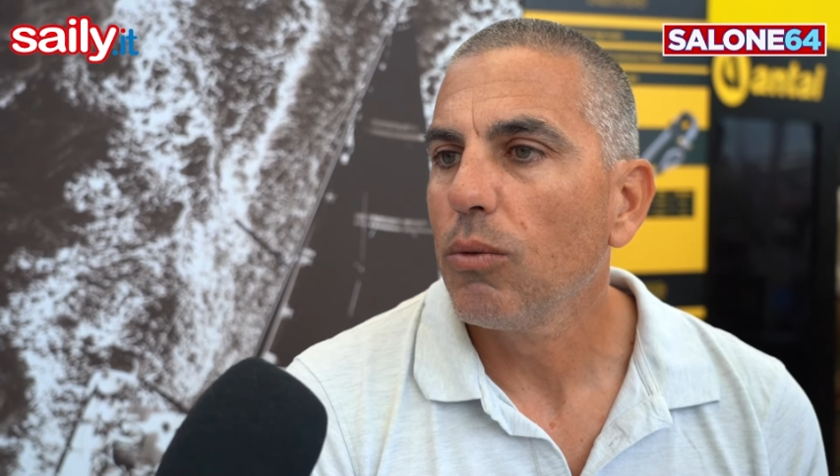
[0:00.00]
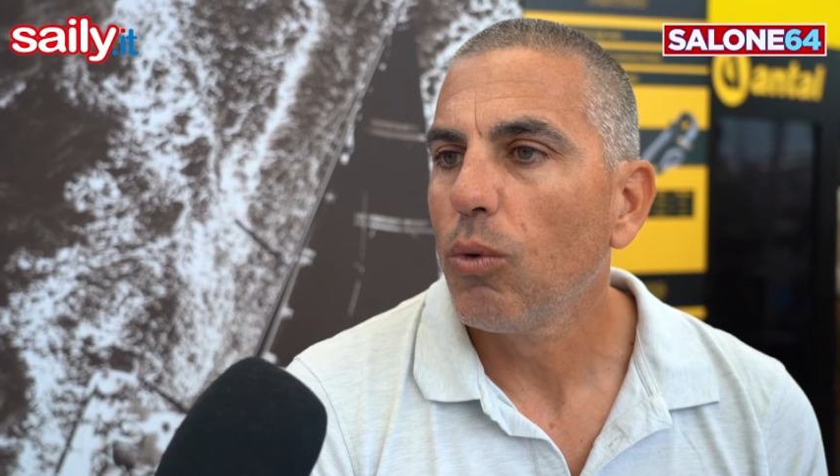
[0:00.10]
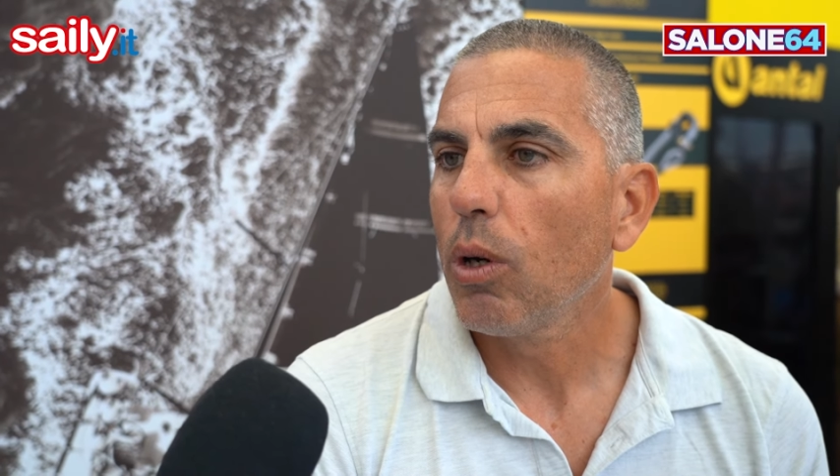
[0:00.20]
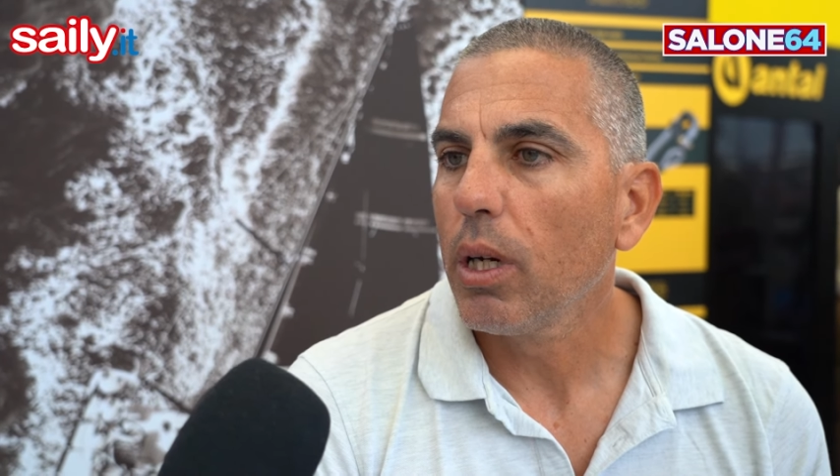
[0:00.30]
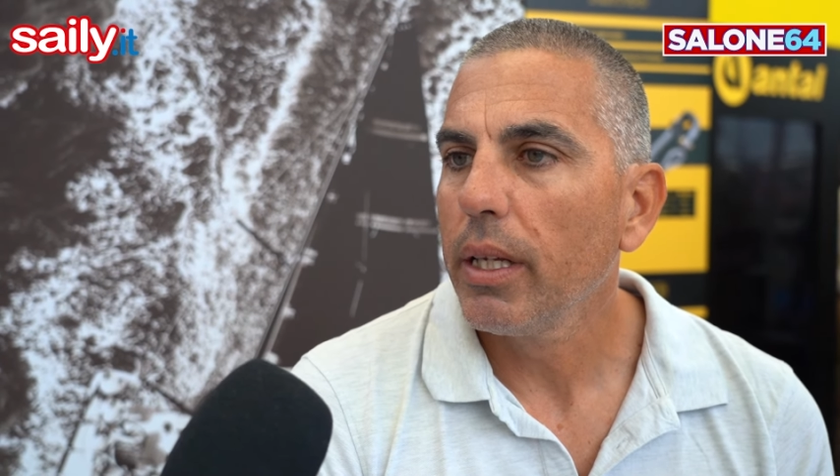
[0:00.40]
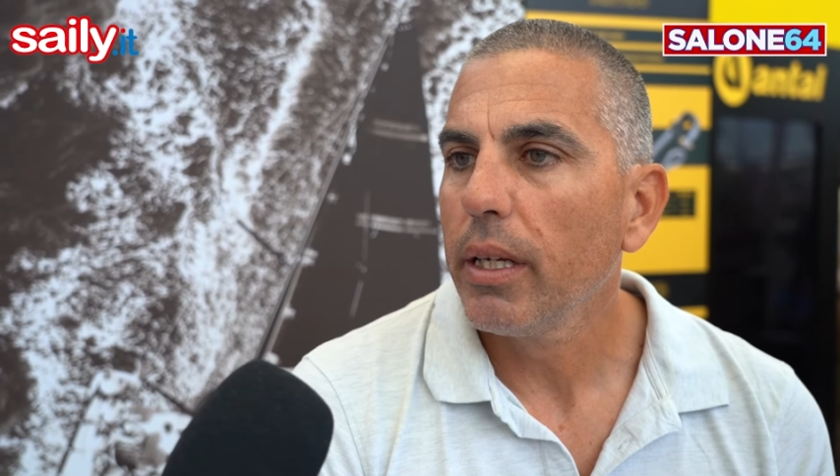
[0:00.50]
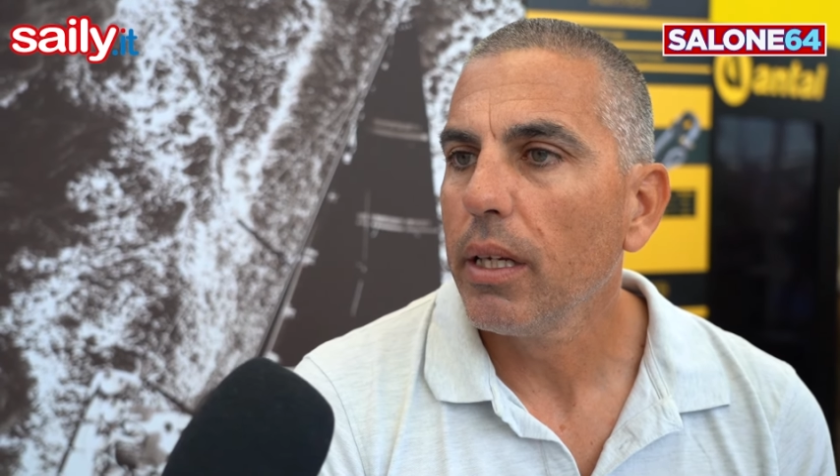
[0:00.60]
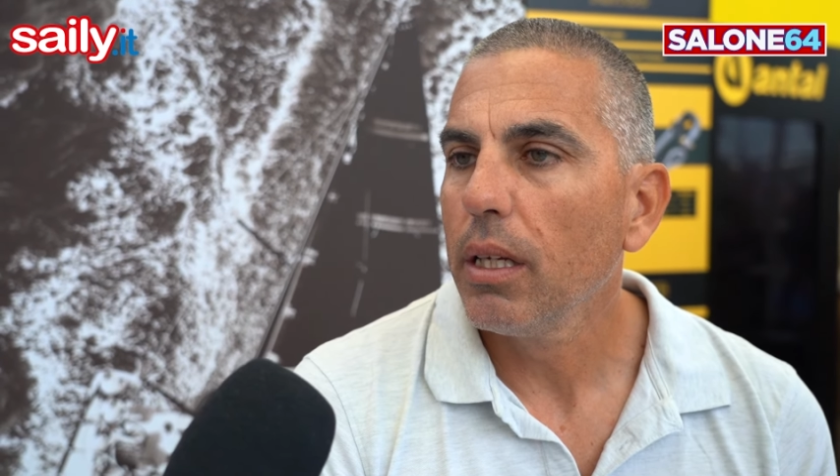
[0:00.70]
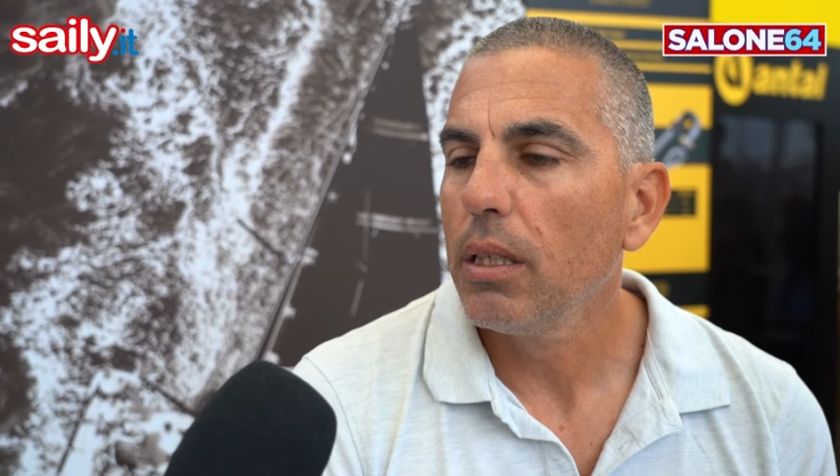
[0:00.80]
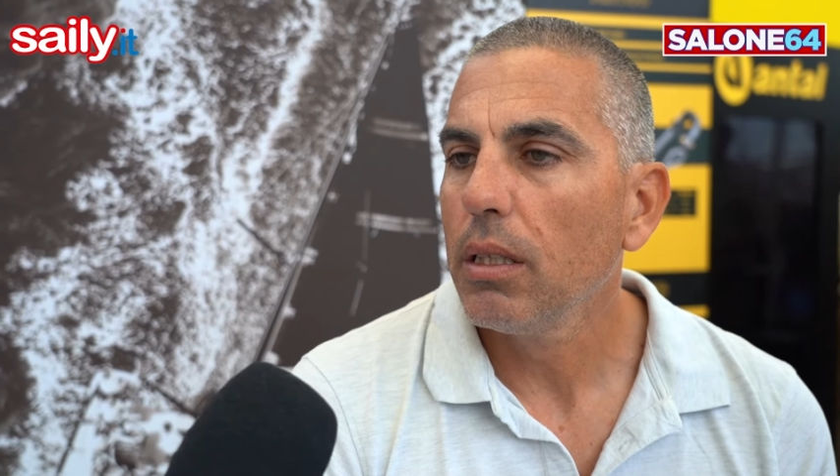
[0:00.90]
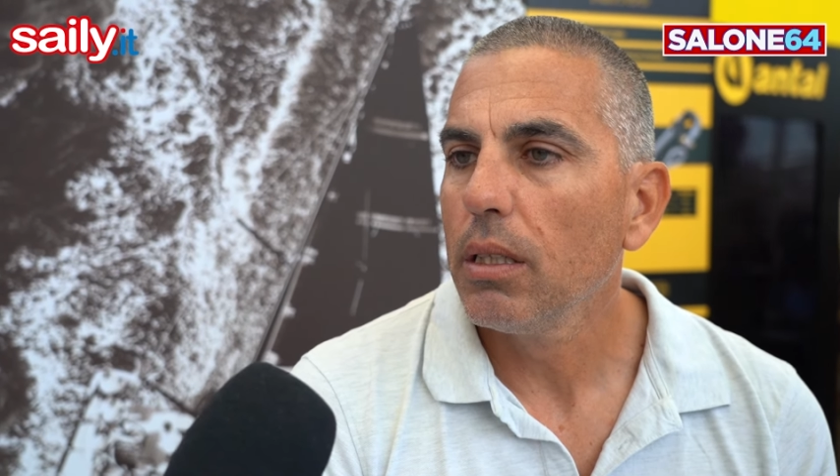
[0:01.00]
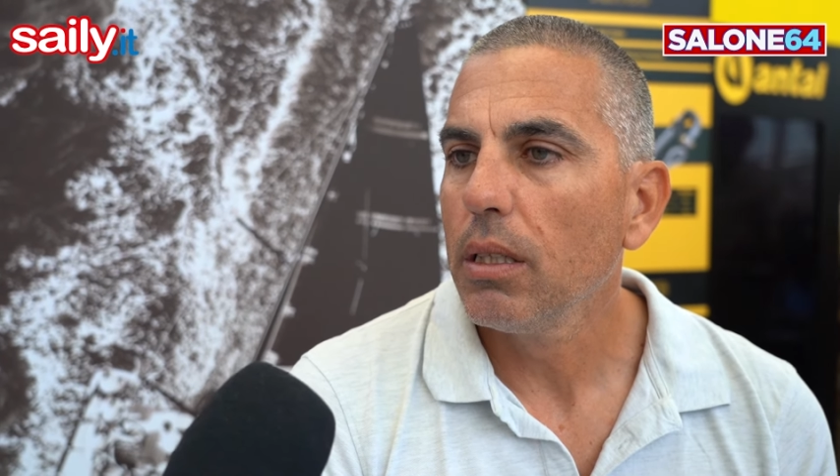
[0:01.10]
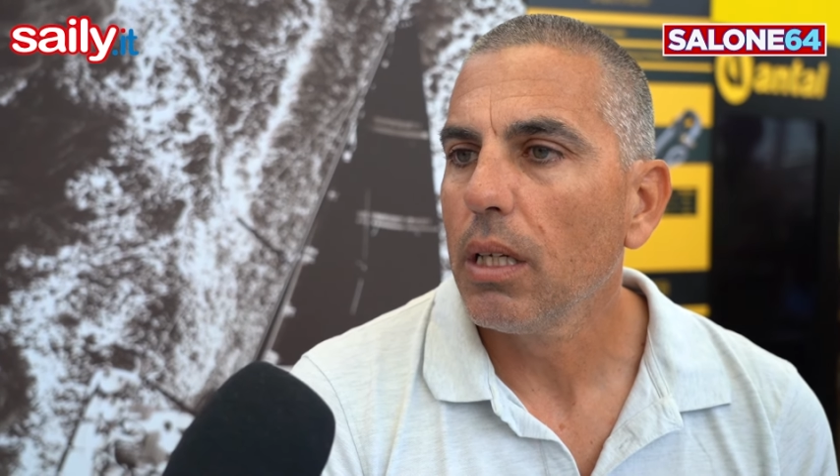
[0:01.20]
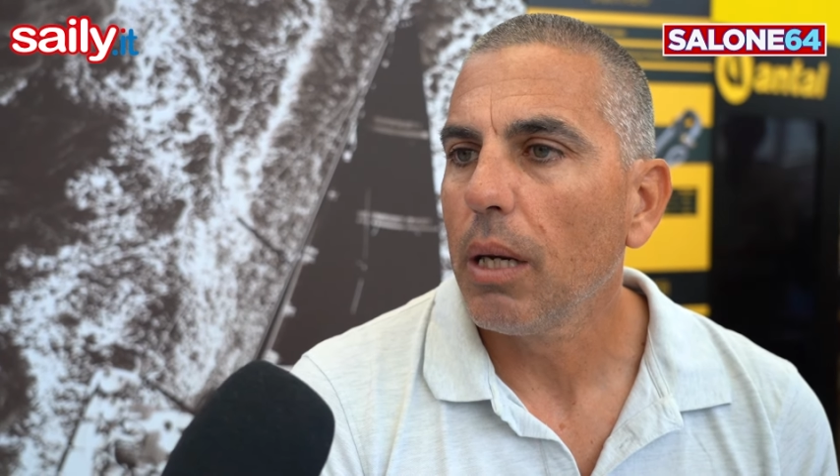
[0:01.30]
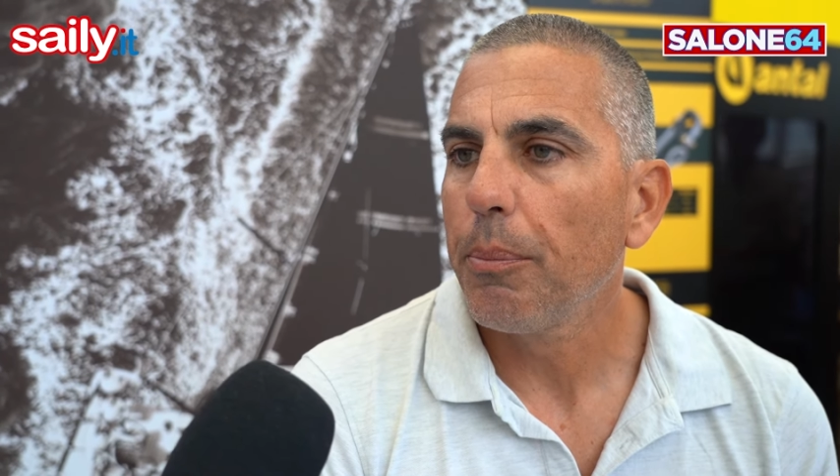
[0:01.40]
vuole
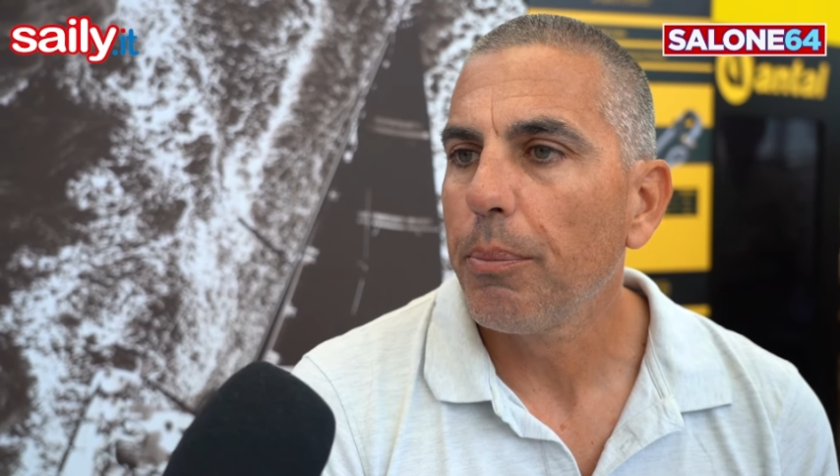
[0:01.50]
eh,